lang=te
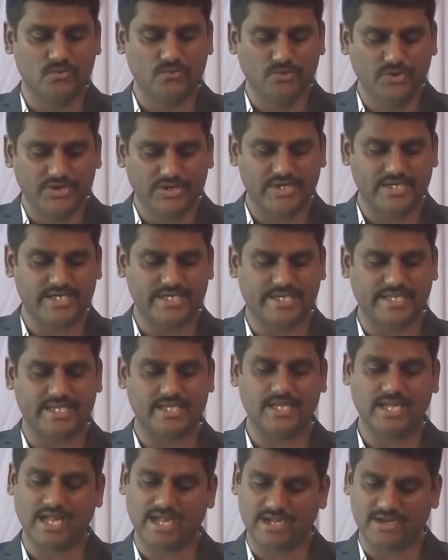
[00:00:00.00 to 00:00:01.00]
వీడియో
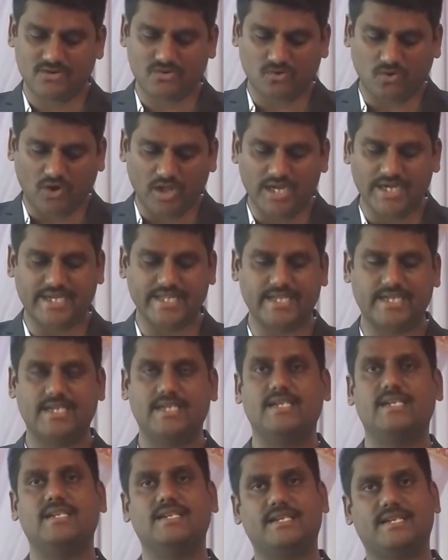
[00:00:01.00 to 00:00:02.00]
ఎడిటింగ్ క్వాలిటీగా
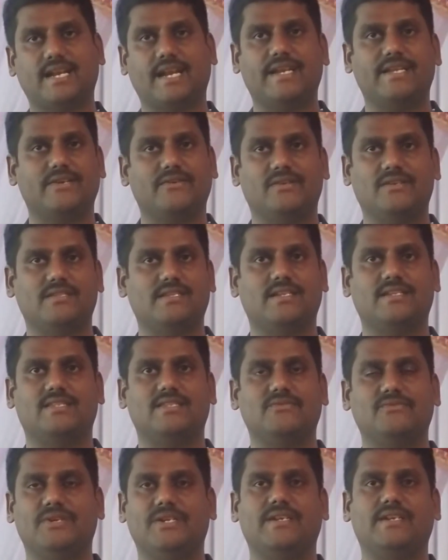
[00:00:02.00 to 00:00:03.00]
ట్రైనింగ్ ఇవ్వడం
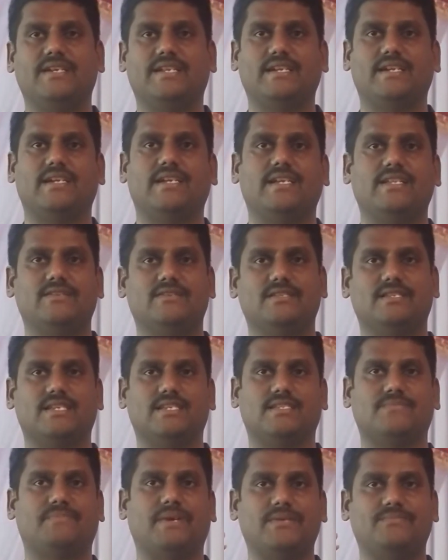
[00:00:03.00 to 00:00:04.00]
జరుగుతుంది వీడియో ఎడిటింగ్ అంటే ఏదో
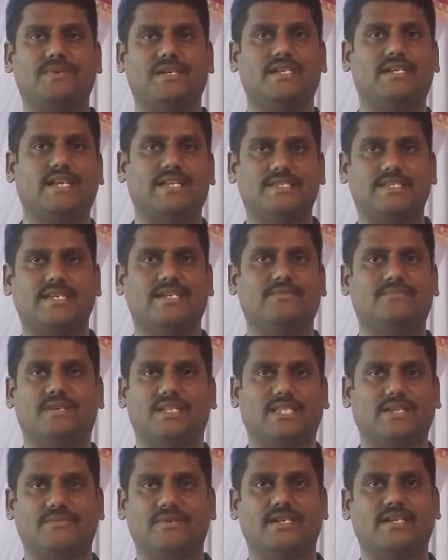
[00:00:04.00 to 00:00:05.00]
జస్ట్ పై పై టచ్ చేయడం
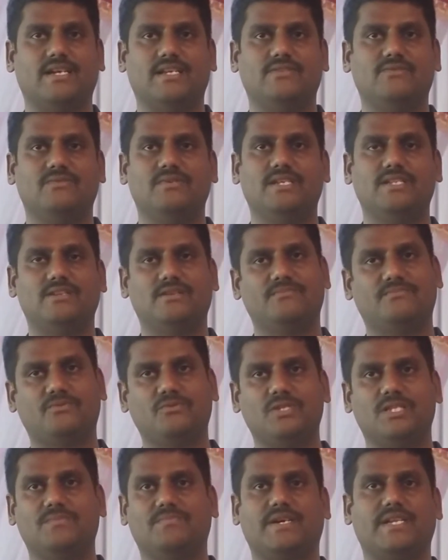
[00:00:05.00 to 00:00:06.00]
మాత్రమే కాదు ఇందులో
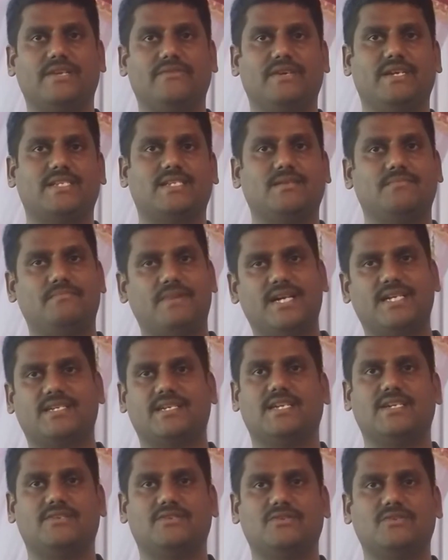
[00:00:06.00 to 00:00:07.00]
పూర్తి పర్యవేక్షణ
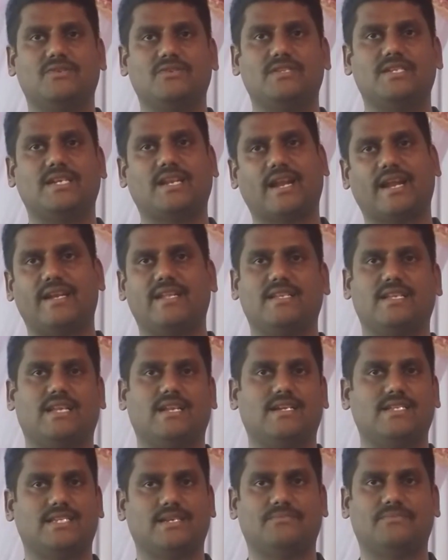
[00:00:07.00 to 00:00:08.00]
మాట్లాడినట్టు ఉంటుంది ట్రైనర్
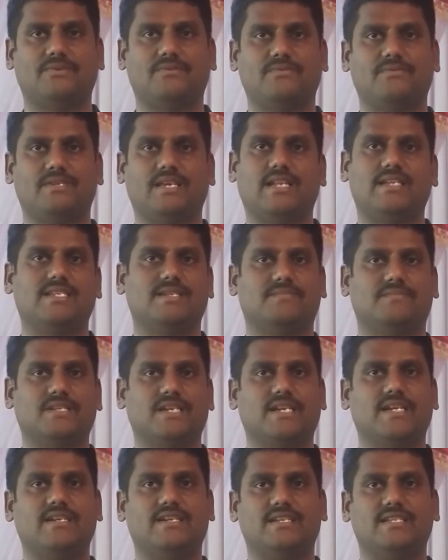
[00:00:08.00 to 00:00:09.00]
ఎలా చెప్పడం ఎలా
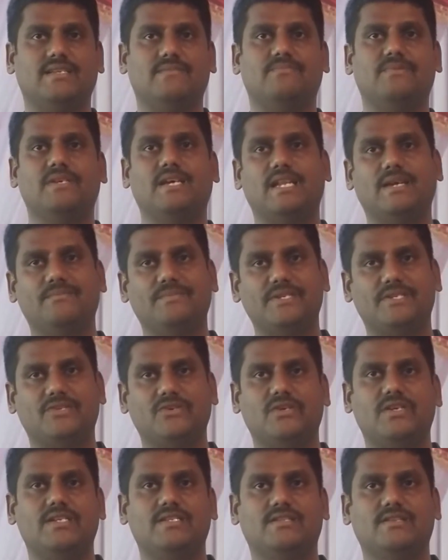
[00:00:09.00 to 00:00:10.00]
చెప్తున్నారు ఏంటని చెప్పి అలాగే మీ
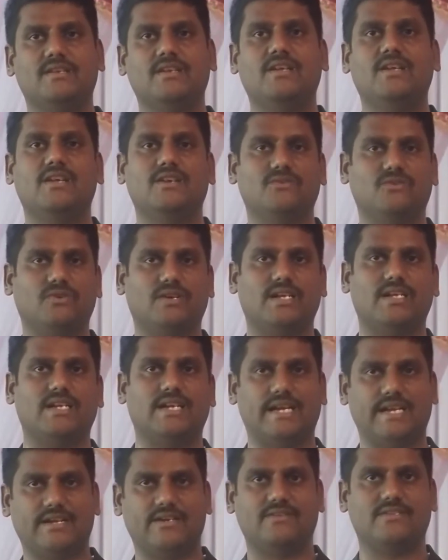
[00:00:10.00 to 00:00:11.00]
స్టూడెంట్స్ కూడా
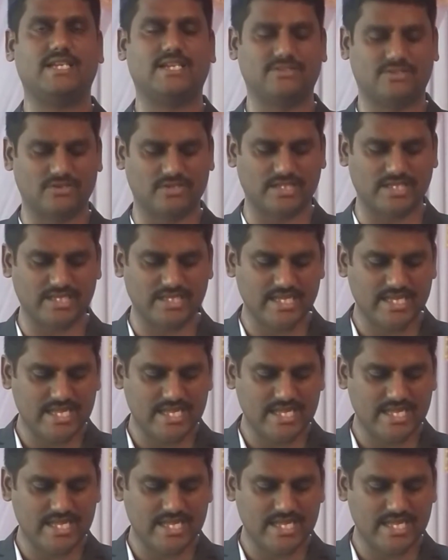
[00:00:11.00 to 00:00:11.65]
అడగడం జరుగుతుంది